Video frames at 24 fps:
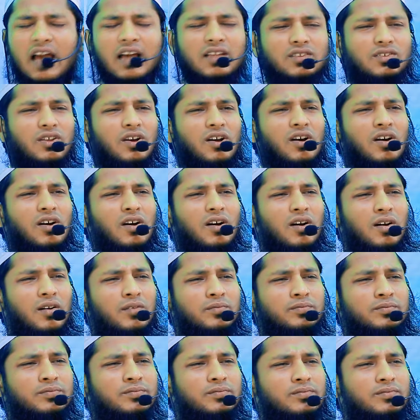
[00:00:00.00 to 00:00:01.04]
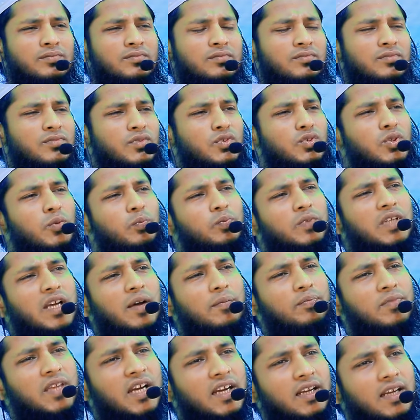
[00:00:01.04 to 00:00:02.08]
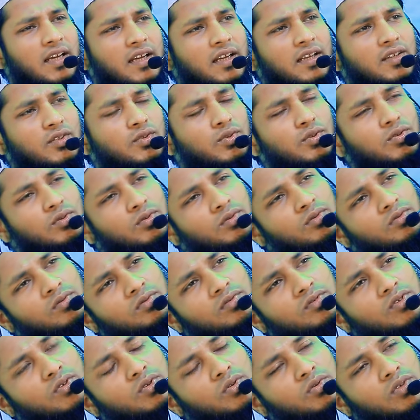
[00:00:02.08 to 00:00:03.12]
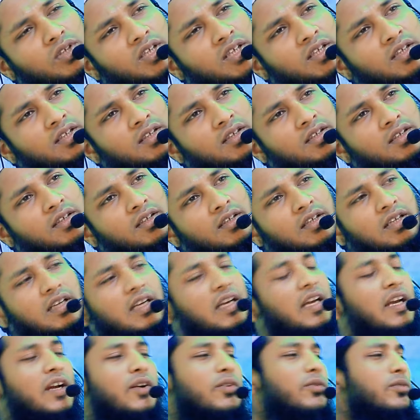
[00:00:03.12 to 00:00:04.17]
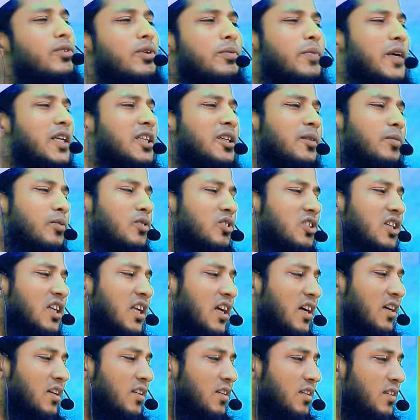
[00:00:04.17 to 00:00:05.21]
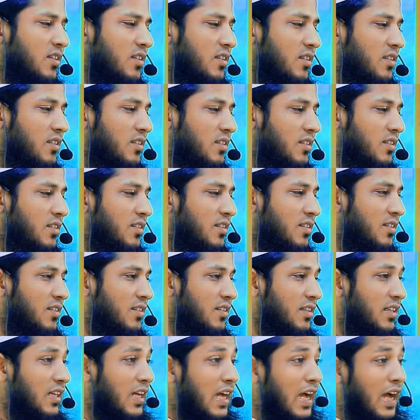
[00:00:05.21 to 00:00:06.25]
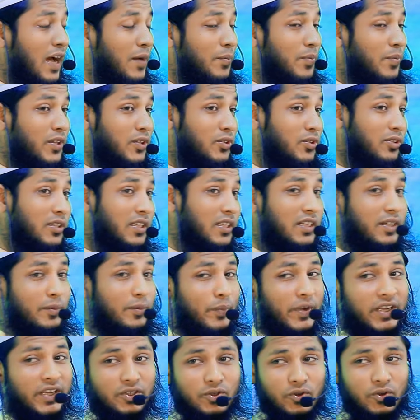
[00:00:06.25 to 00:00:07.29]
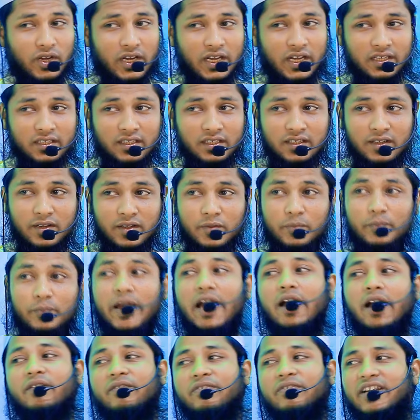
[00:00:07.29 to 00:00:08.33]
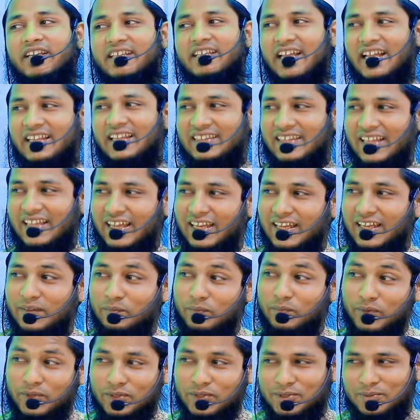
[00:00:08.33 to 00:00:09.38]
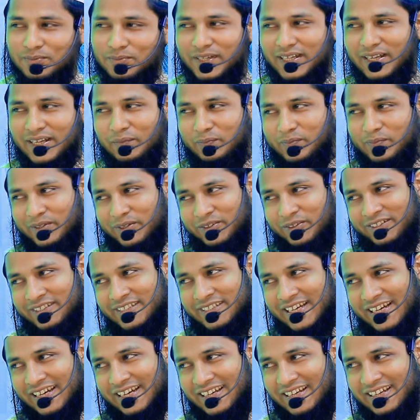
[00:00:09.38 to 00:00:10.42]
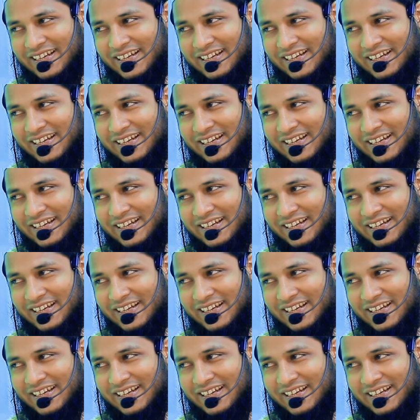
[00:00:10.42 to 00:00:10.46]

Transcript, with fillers: একদম চুপচাপ থাকে শুধু শুনে এ কিন্তু বেশি বুঝে না আপনি যদি রিপিট করেন ব্যাকফিট দেন তাহলে বুঝবেন আপনি কথা